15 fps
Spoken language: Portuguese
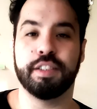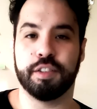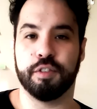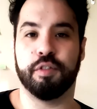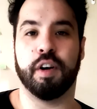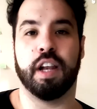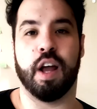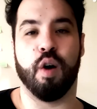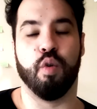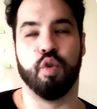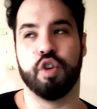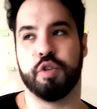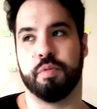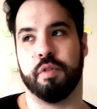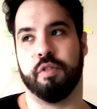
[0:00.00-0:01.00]
de falar o
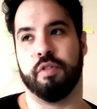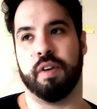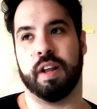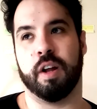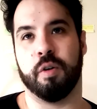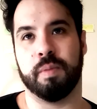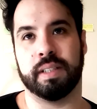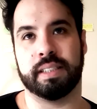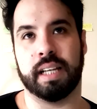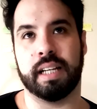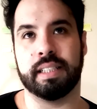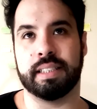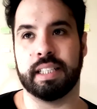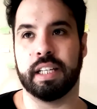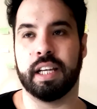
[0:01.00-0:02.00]
último, eu vou falar uma série
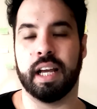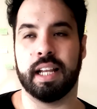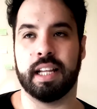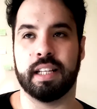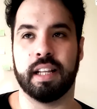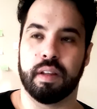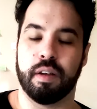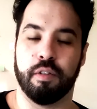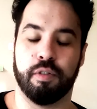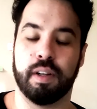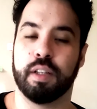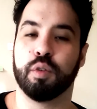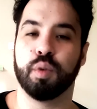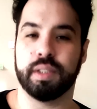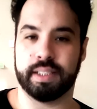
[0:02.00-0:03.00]
assim que ela. Eu vou falar
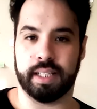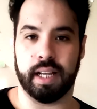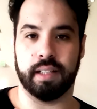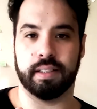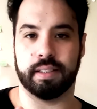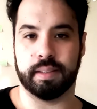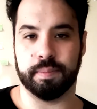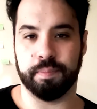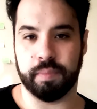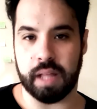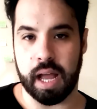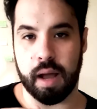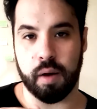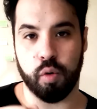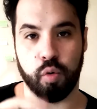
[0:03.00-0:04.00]
duas séries.
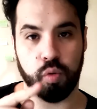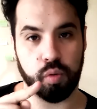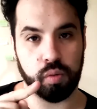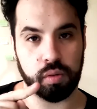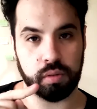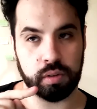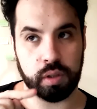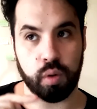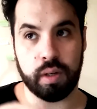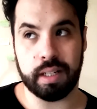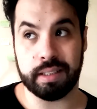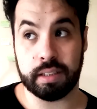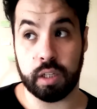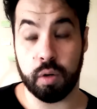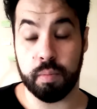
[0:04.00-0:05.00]
Tá. Não que elas
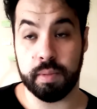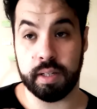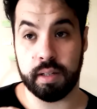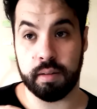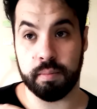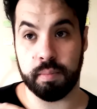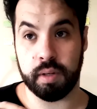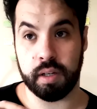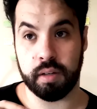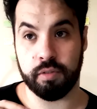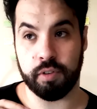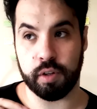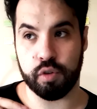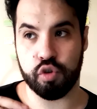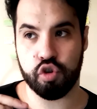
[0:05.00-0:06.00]
tenham me, me
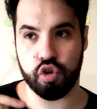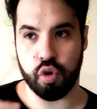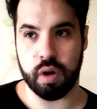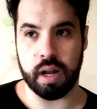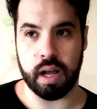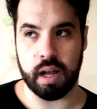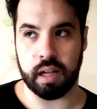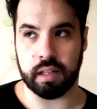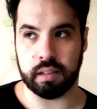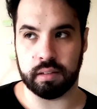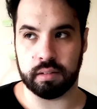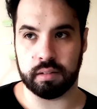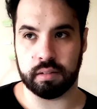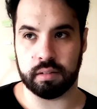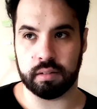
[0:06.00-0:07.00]
feito chorar,
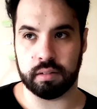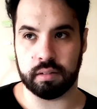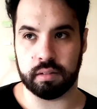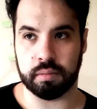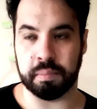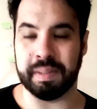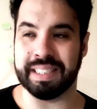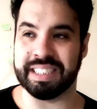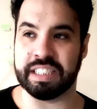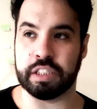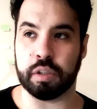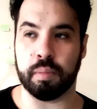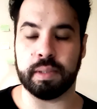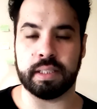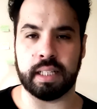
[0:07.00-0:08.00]
mas é
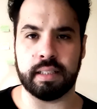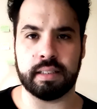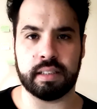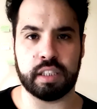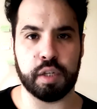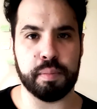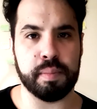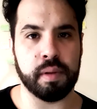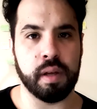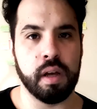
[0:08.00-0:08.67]
uma série assim.